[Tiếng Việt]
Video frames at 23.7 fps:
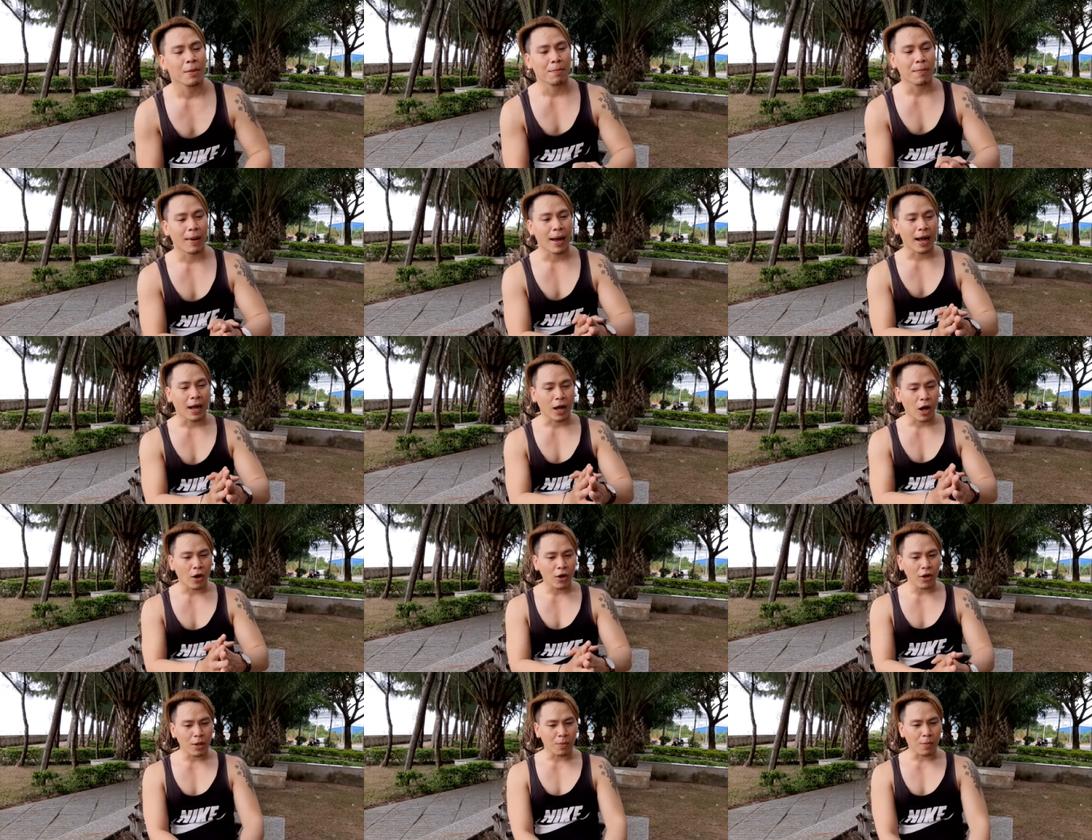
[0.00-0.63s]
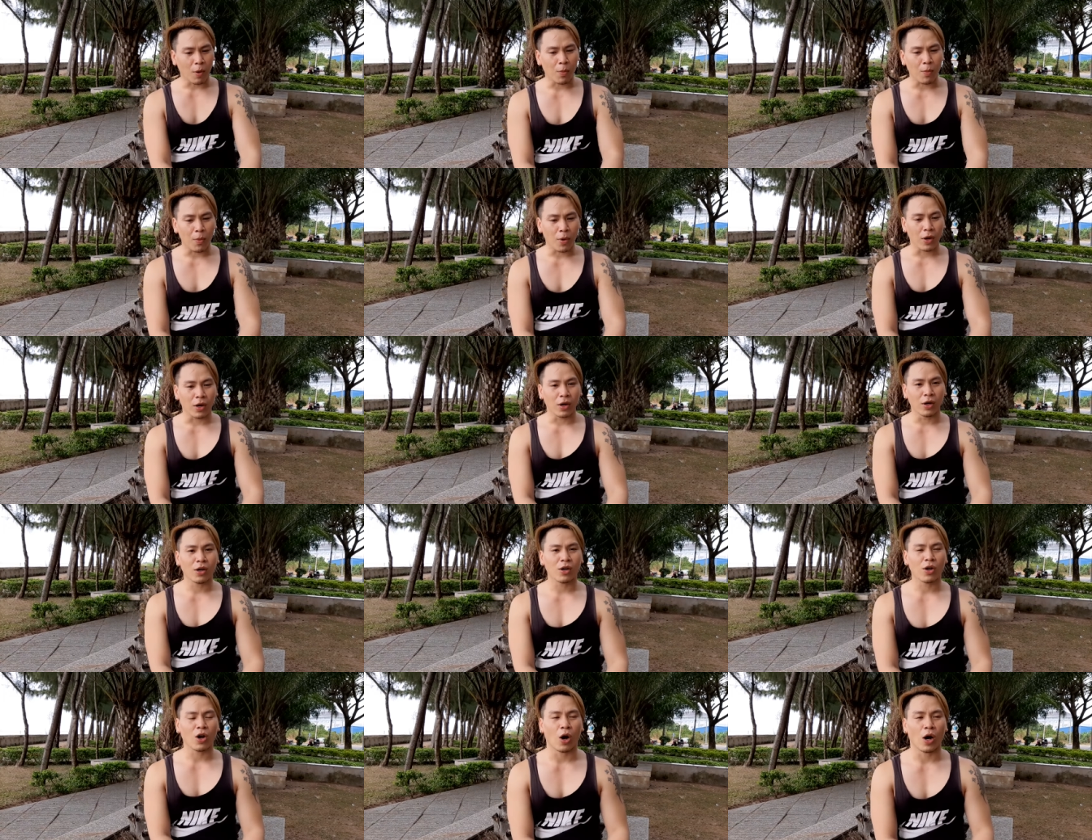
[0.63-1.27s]
mà có được một mùi
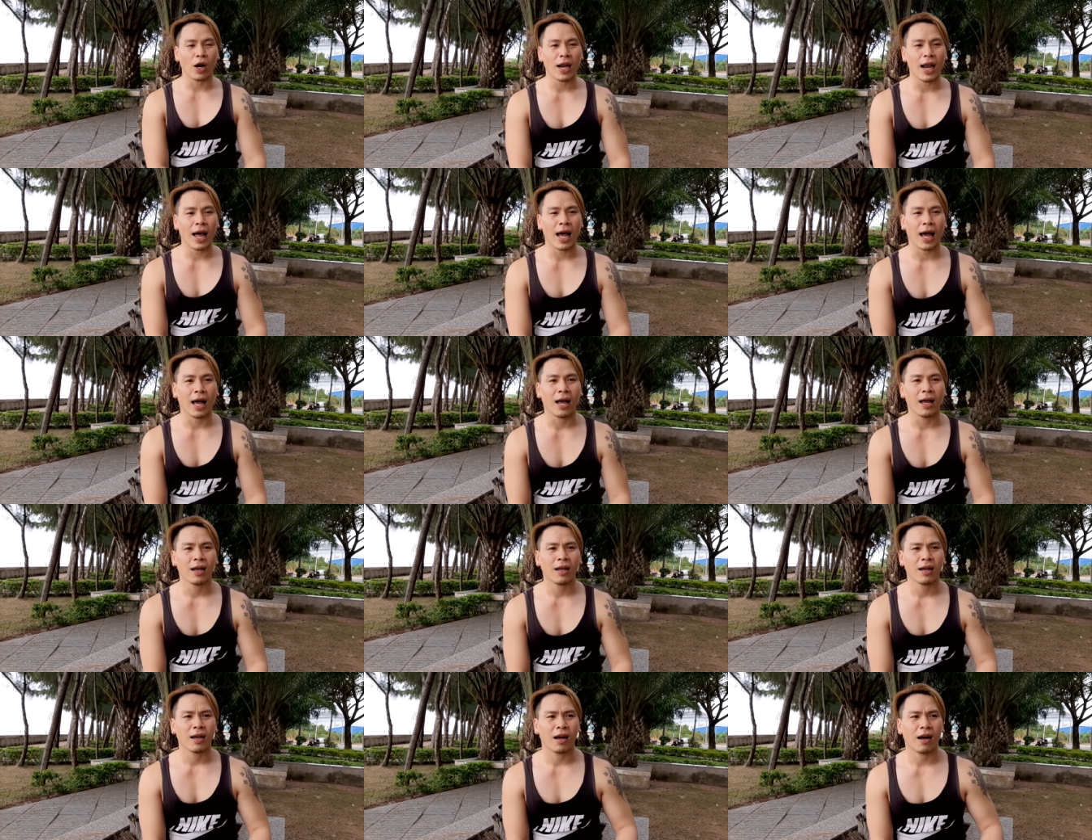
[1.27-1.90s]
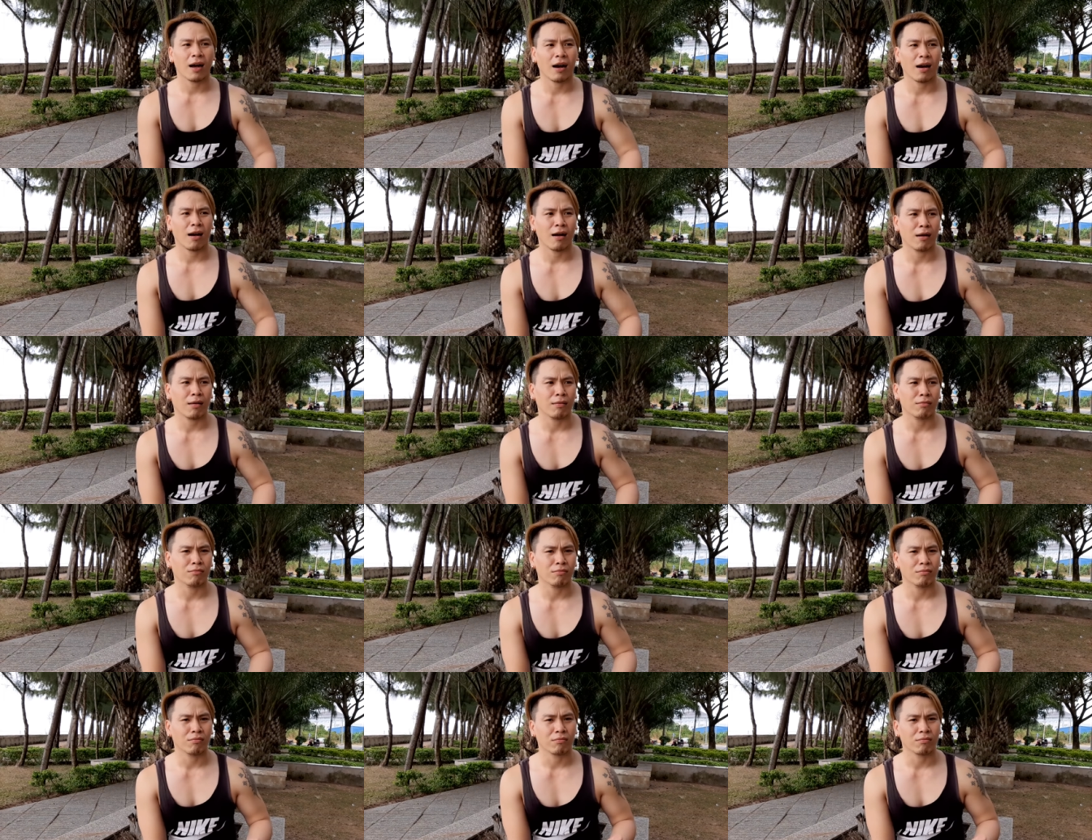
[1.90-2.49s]
hương gọi là uh,